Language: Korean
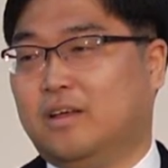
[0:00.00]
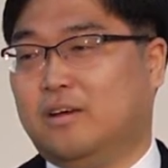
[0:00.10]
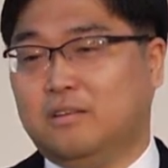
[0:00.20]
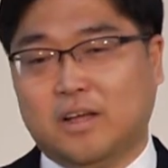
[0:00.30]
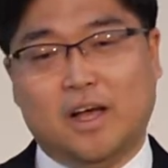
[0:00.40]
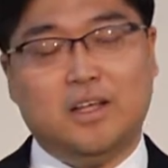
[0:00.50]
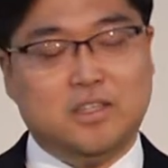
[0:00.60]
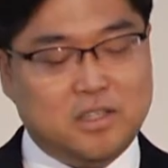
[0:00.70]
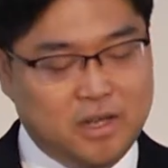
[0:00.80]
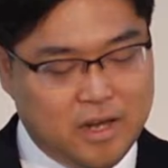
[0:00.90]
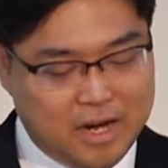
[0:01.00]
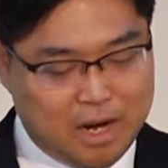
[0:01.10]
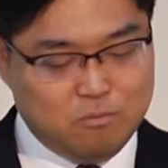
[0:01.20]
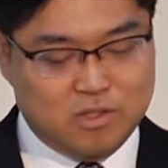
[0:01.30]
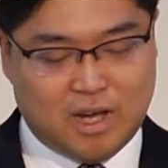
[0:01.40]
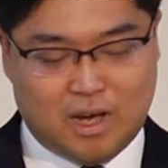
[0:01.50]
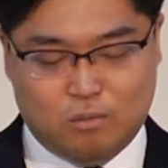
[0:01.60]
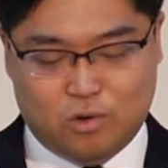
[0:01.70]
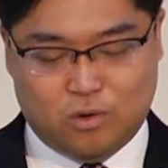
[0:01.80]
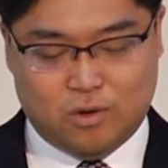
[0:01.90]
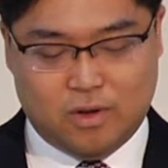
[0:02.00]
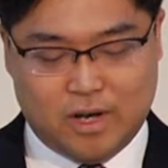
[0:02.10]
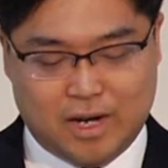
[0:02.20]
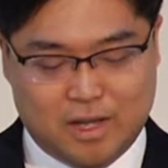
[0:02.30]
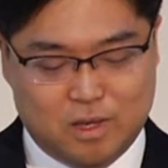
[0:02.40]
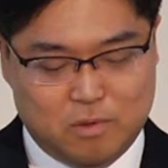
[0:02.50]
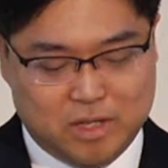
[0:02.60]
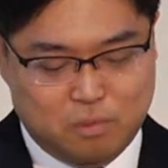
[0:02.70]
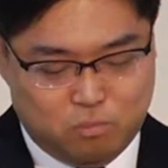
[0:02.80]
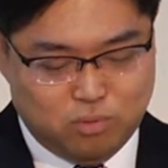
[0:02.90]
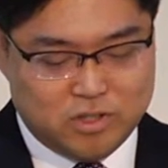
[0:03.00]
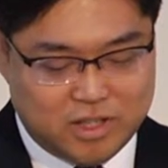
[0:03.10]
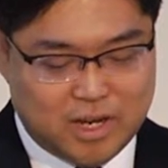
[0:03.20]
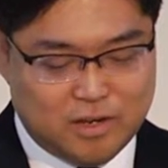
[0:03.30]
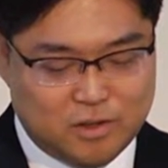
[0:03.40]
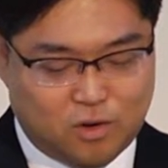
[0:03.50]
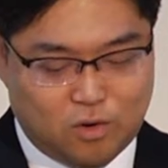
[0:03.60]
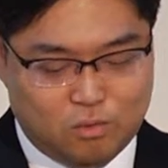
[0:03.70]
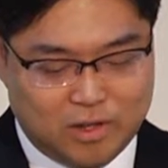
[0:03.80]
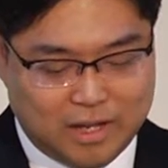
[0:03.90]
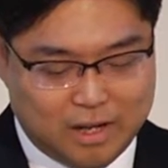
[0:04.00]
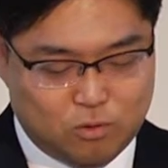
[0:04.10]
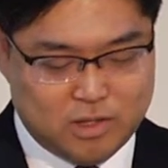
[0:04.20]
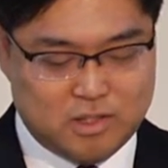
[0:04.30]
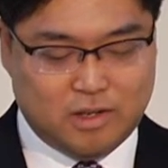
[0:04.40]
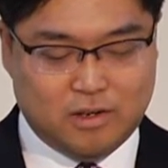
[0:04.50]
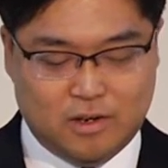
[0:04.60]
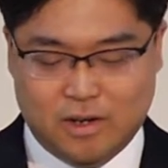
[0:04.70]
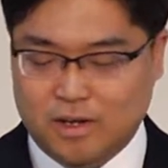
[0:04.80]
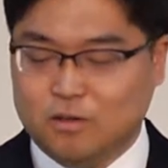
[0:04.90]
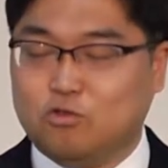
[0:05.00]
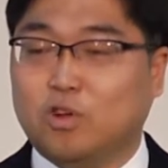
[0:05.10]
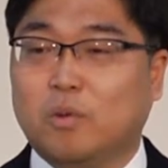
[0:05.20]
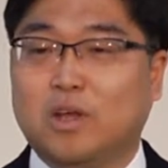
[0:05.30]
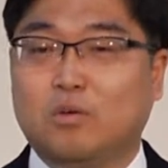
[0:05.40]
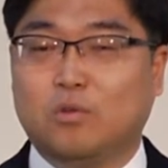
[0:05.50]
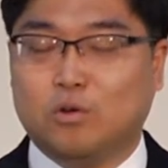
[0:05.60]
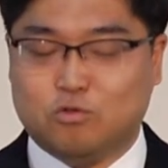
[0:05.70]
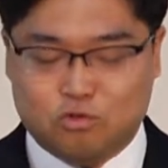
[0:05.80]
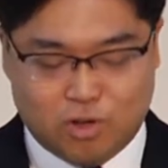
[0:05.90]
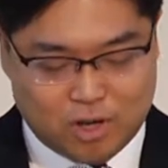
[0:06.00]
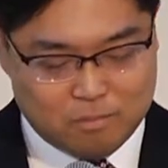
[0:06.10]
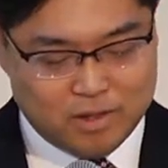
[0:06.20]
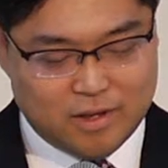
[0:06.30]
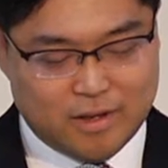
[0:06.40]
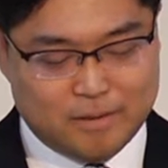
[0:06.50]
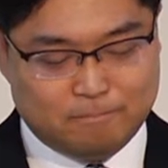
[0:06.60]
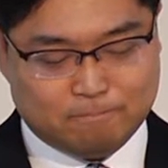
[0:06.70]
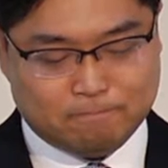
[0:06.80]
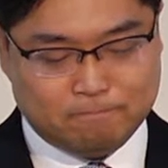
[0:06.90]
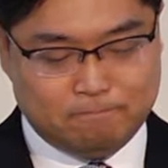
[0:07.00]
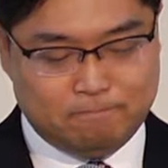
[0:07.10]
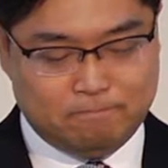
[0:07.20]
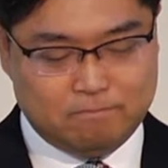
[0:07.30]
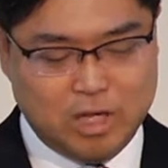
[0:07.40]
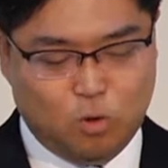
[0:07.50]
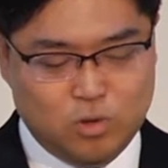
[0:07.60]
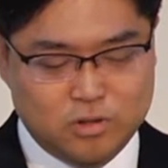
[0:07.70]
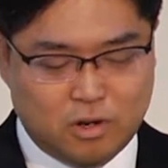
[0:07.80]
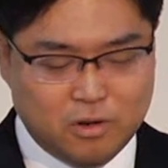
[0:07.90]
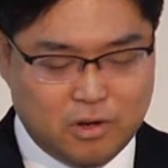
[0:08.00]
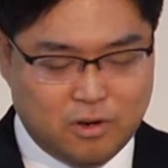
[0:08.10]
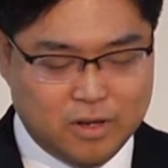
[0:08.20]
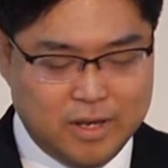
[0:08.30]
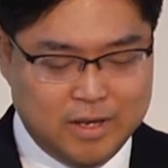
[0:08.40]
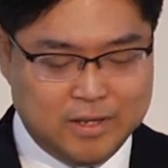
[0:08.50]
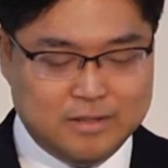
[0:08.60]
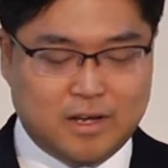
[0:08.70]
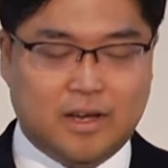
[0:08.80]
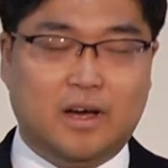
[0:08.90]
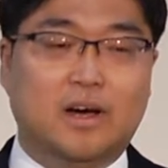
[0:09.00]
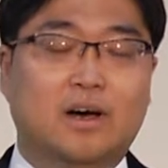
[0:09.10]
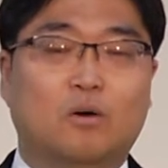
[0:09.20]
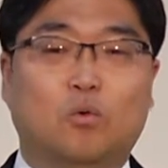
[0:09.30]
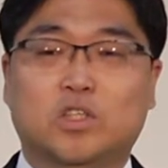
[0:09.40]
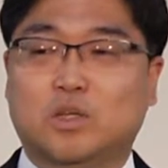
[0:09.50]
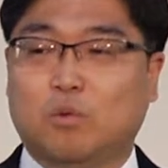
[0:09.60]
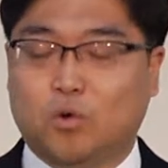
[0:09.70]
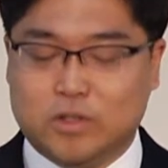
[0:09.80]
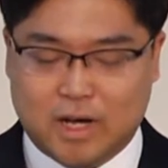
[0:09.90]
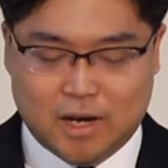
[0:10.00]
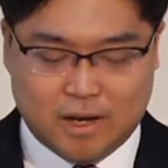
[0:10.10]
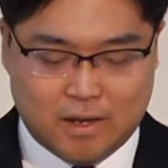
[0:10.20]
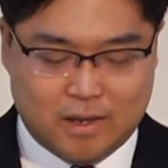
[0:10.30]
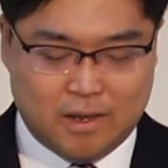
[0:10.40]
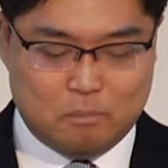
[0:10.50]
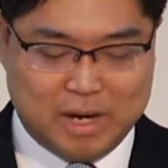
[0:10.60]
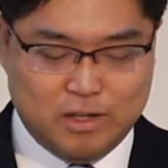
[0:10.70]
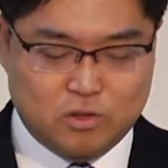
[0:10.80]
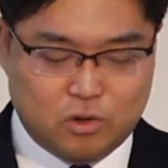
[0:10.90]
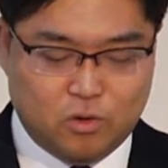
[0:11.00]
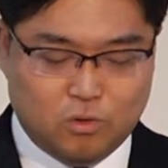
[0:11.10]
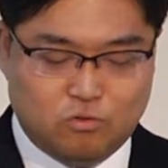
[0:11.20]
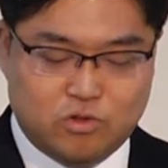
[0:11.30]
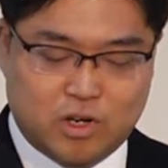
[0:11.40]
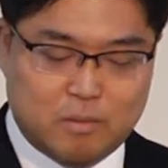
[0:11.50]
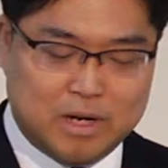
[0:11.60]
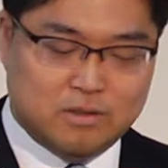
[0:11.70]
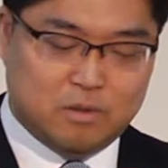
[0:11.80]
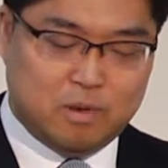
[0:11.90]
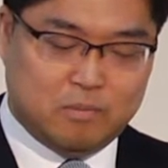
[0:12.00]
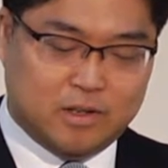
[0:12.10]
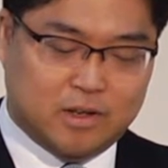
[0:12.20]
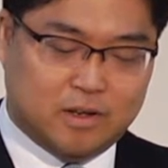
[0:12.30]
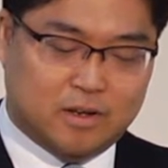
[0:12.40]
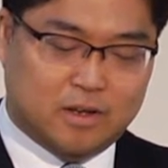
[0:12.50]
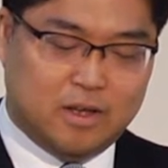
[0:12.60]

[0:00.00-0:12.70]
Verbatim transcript: 끝까지 감사함으로 하나님을 기쁘시게 하는 여러분이 다 되시기를 주님의 이름으로 축원합니다. 오늘 성경 이사야 55장 8절로 9절의 말씀입니다.